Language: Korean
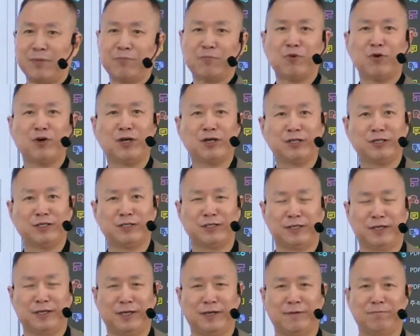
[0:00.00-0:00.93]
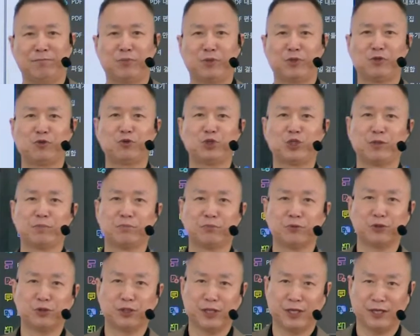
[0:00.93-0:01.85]
물론 이제
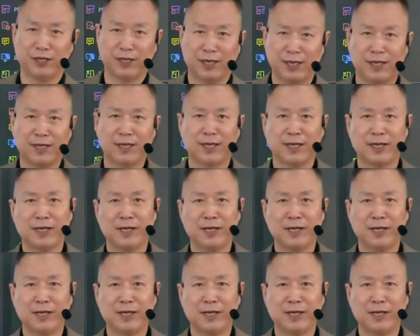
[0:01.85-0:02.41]
60분 내에